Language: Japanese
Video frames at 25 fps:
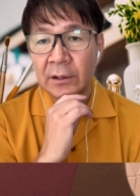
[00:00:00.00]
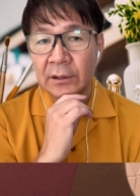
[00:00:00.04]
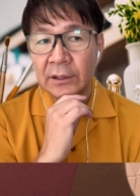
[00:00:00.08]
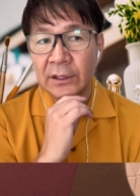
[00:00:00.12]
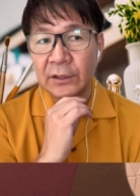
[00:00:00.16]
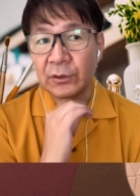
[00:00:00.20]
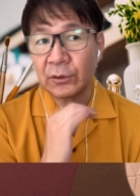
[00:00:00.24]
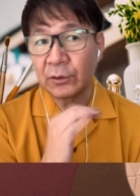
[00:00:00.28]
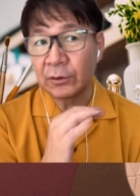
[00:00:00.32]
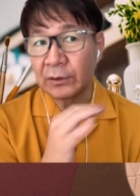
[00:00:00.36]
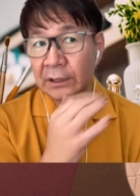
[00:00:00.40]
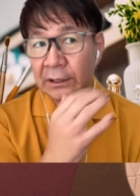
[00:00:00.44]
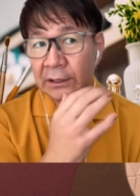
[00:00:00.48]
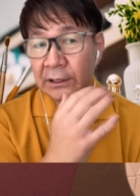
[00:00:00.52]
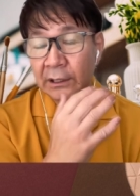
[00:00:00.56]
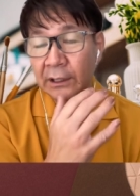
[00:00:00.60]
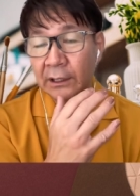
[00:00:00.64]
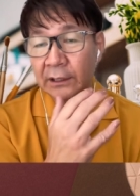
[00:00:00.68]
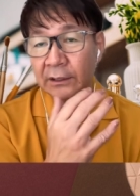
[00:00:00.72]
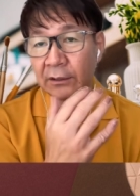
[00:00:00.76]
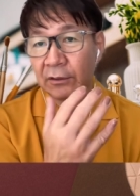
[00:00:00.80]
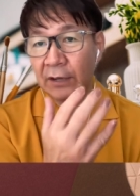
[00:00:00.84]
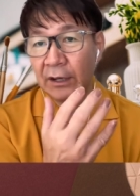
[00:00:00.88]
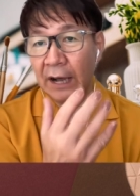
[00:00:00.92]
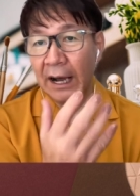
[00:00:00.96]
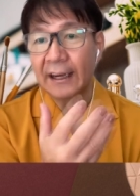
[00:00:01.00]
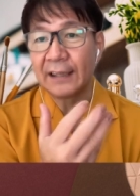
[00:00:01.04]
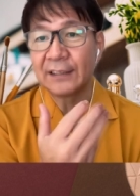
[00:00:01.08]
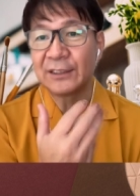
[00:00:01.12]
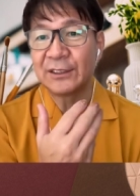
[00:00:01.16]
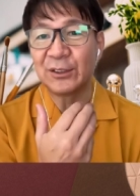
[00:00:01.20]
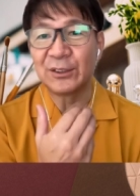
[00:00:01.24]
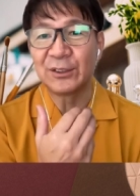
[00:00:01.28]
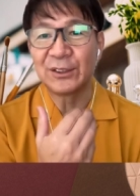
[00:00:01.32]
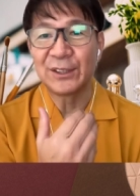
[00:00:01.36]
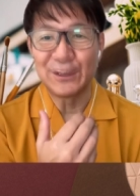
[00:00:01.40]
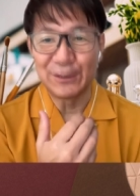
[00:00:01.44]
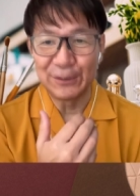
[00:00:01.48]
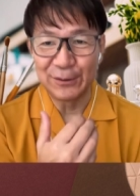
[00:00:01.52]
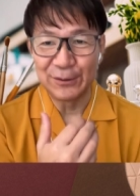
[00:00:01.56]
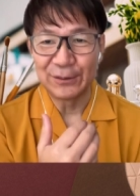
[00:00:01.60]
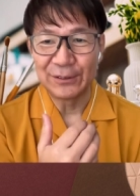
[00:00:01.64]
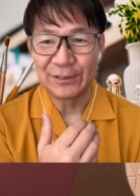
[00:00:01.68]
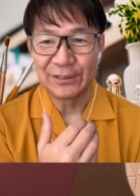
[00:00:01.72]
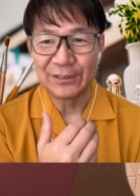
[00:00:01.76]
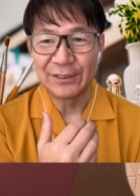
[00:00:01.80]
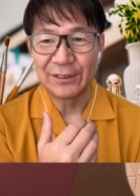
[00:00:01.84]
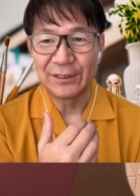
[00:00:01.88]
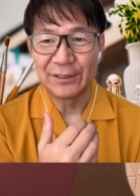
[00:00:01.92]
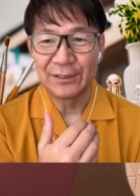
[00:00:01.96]
でそういう方々の話を聞く、
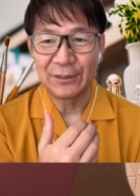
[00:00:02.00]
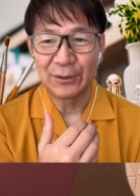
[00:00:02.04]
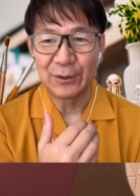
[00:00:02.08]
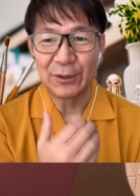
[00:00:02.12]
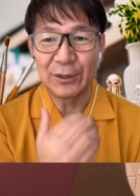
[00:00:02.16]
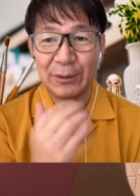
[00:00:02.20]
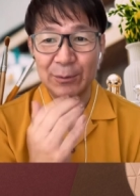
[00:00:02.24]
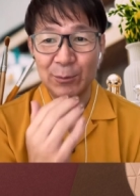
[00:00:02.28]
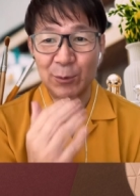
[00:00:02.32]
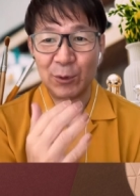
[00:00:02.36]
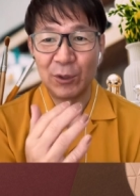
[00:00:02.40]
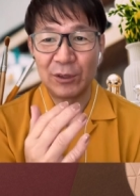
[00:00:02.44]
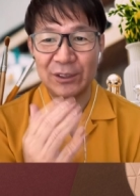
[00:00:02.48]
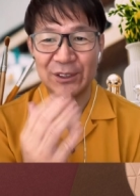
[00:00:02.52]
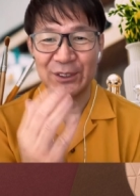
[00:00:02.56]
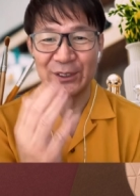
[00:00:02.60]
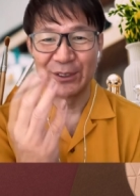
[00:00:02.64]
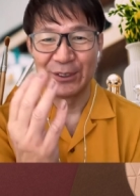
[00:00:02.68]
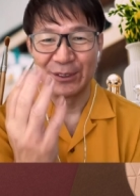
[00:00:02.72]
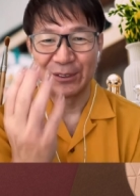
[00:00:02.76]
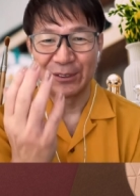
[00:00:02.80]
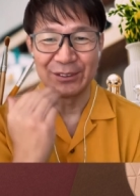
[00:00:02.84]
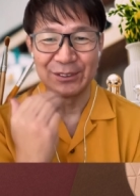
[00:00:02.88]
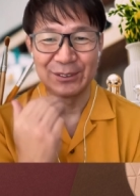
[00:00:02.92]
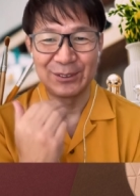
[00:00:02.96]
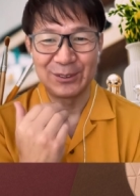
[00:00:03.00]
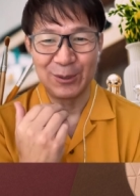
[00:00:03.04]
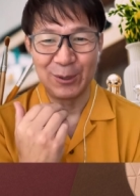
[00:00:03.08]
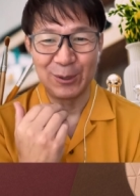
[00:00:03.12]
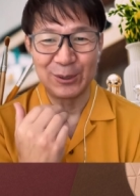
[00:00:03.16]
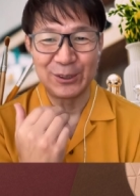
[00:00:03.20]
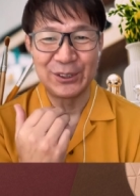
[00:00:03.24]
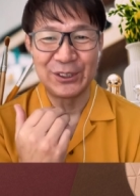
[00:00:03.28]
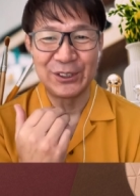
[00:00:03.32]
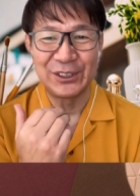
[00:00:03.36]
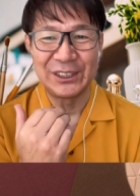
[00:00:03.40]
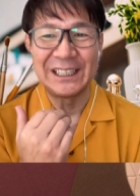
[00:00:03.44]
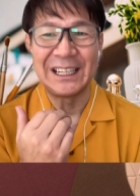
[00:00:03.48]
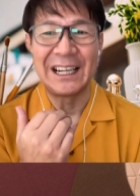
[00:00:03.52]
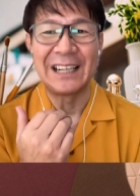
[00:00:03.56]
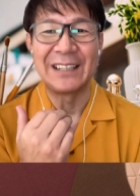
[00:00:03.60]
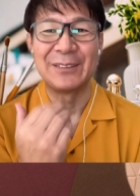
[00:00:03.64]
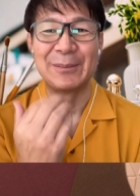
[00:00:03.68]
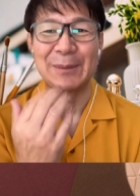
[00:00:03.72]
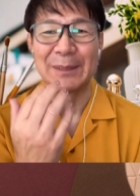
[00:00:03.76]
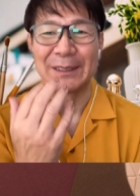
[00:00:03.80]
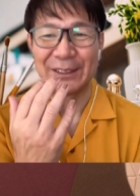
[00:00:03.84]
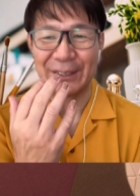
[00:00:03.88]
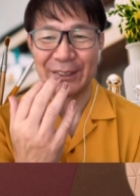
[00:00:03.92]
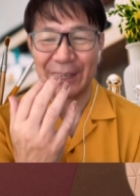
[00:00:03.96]
これもすごくコツになり
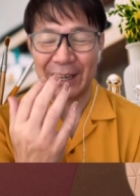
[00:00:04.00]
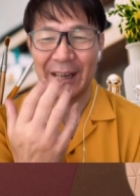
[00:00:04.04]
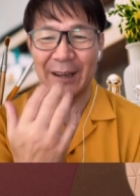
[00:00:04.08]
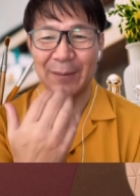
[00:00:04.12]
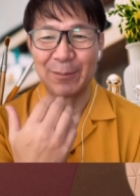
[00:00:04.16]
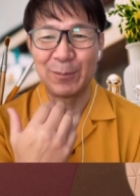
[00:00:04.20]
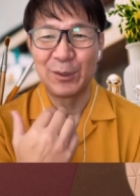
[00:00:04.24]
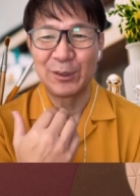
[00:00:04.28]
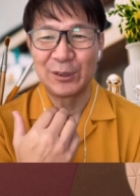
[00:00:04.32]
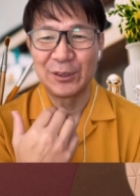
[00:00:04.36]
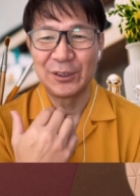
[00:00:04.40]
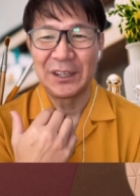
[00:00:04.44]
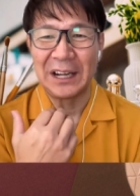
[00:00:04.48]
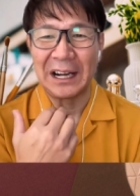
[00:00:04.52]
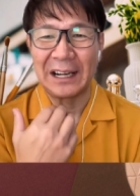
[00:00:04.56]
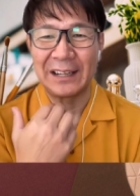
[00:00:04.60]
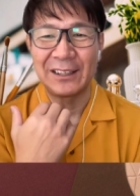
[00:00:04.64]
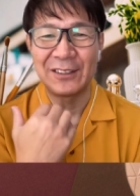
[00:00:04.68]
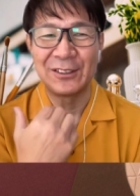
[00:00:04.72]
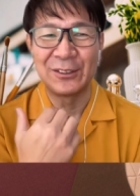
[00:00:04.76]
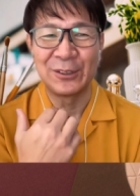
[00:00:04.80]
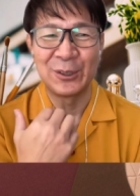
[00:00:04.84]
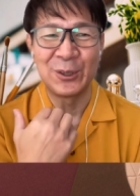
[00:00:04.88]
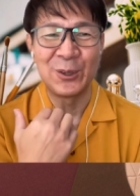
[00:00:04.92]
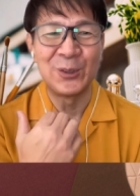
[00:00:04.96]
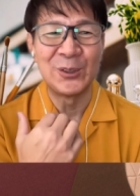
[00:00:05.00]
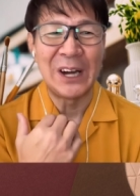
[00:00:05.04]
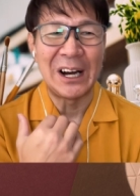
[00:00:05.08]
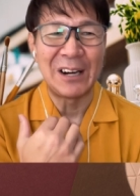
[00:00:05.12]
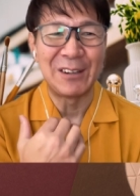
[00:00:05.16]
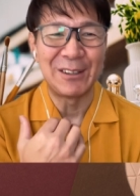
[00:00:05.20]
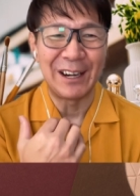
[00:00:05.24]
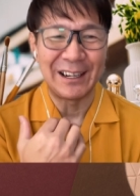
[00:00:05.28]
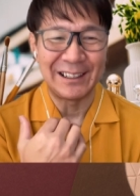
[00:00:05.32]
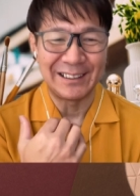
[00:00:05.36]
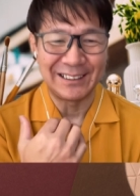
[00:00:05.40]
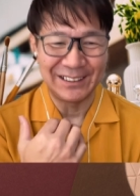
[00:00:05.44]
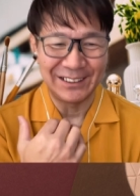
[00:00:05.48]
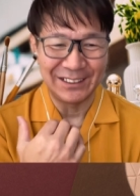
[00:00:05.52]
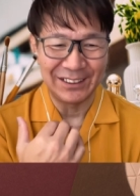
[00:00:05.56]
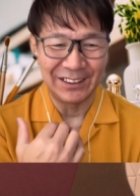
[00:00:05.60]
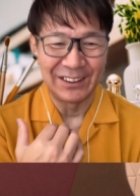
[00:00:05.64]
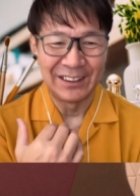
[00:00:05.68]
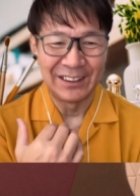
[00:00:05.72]
ますよね。僕の中でのノウハウなんですよ。